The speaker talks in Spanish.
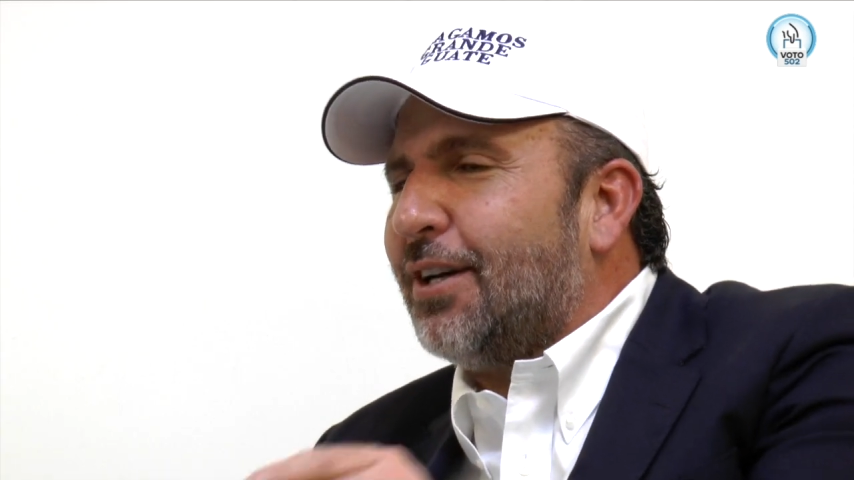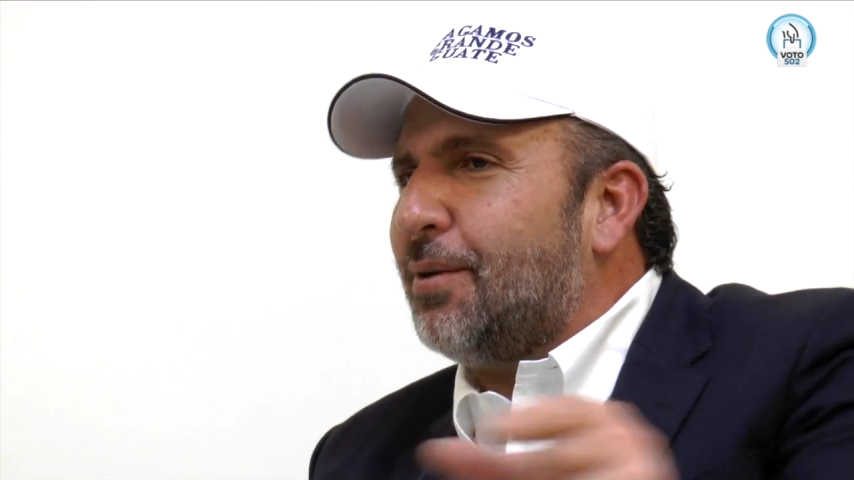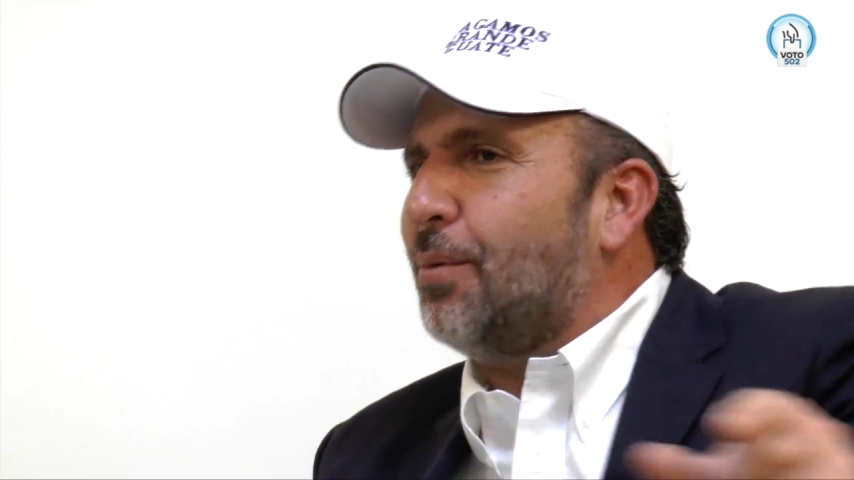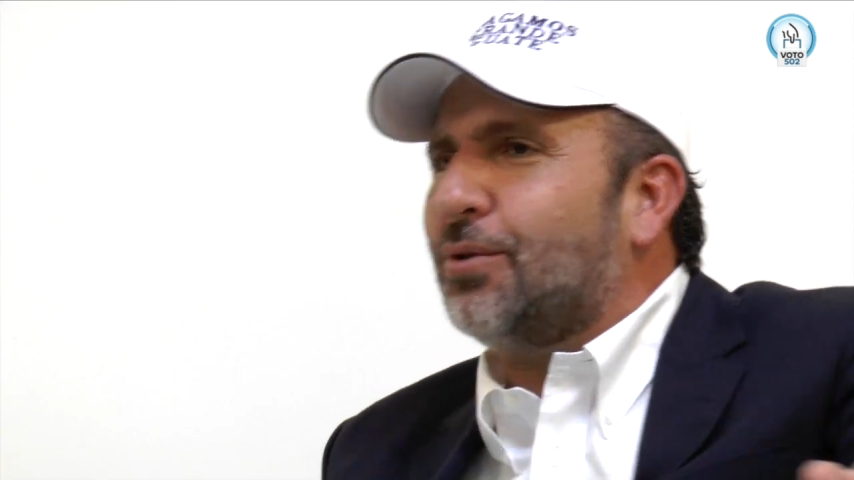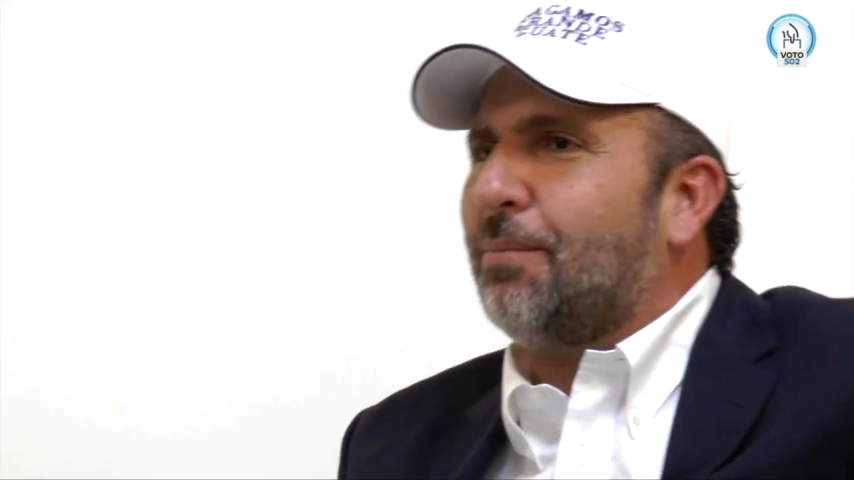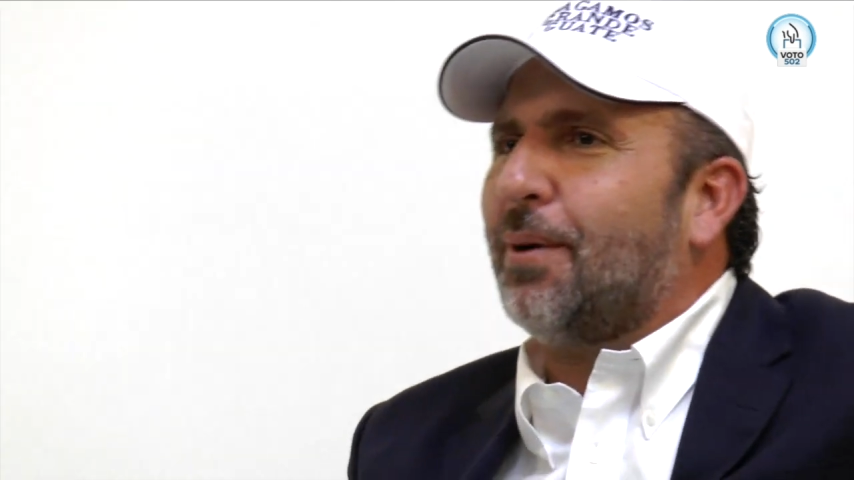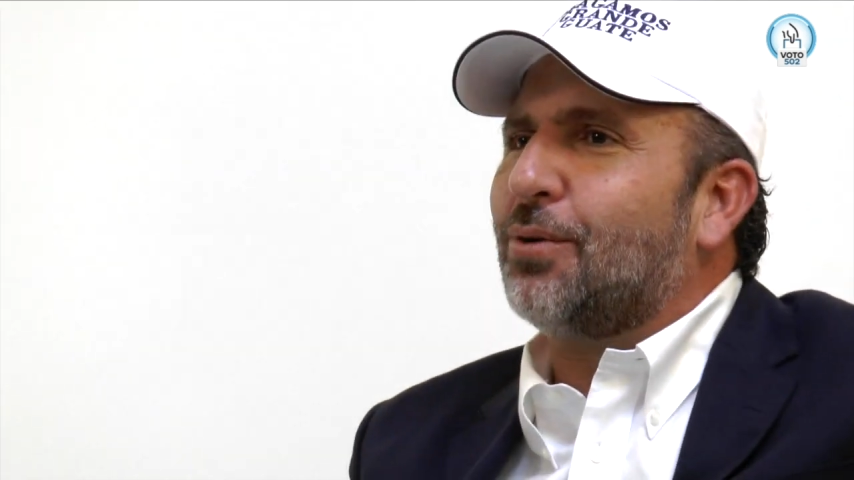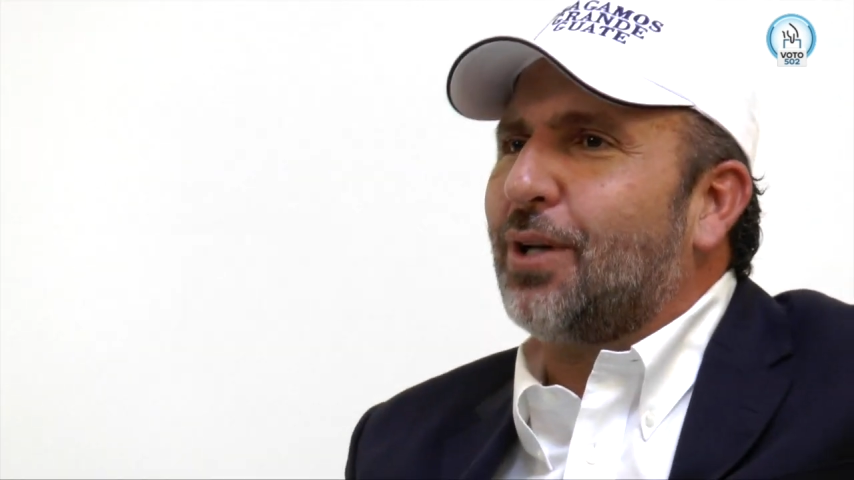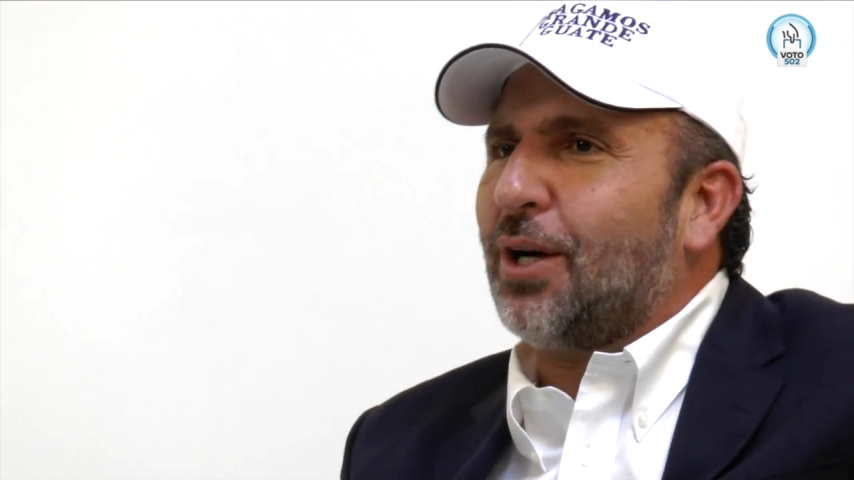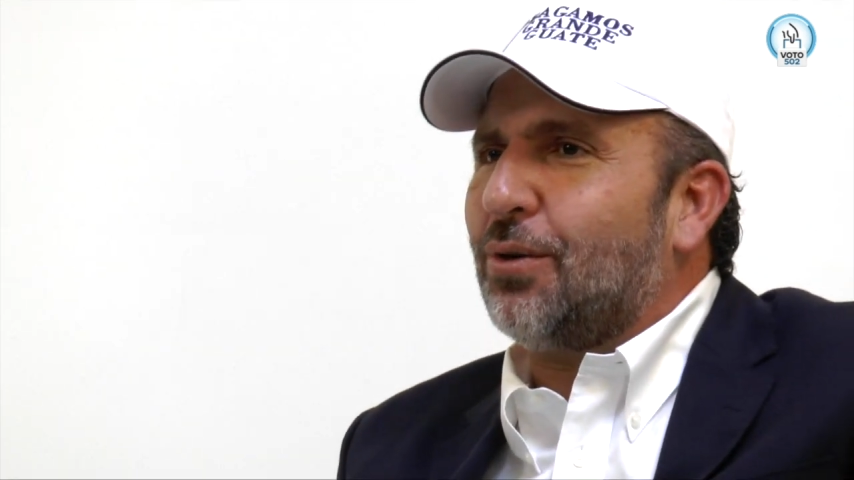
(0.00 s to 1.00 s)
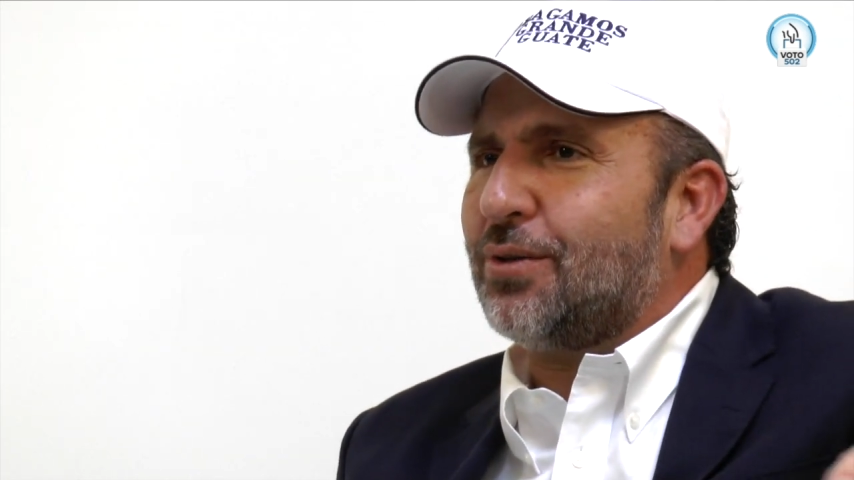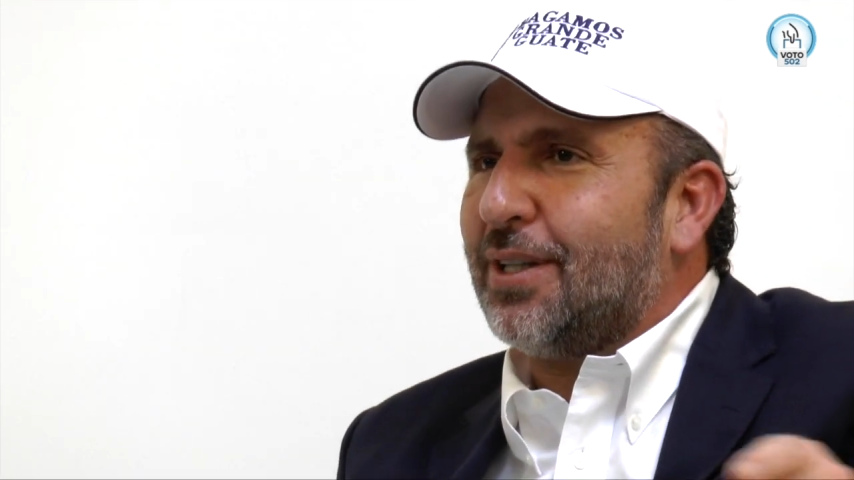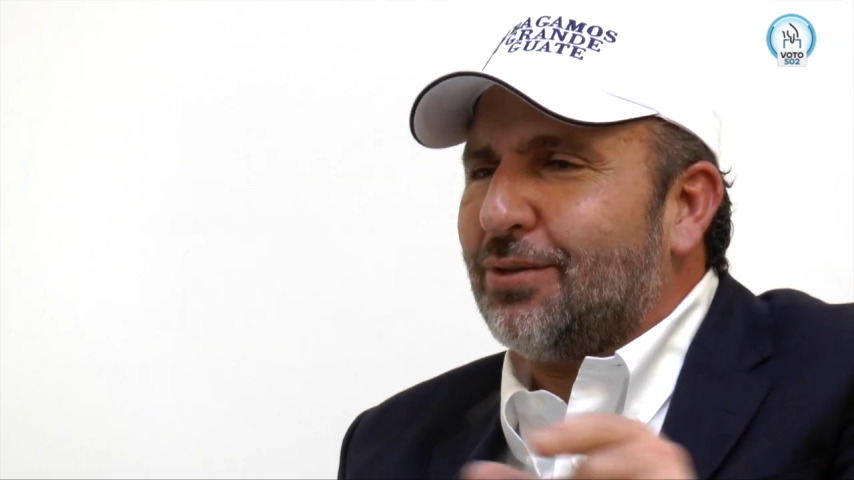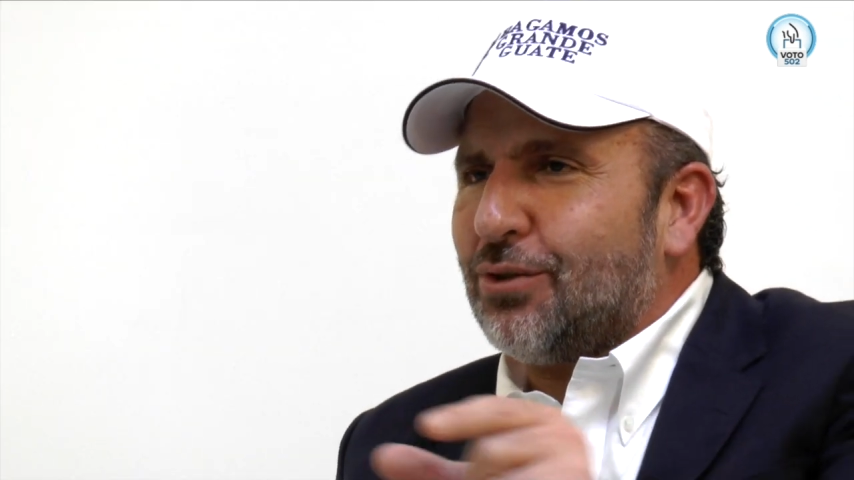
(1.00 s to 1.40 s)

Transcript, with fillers: No se puede para otra cosa,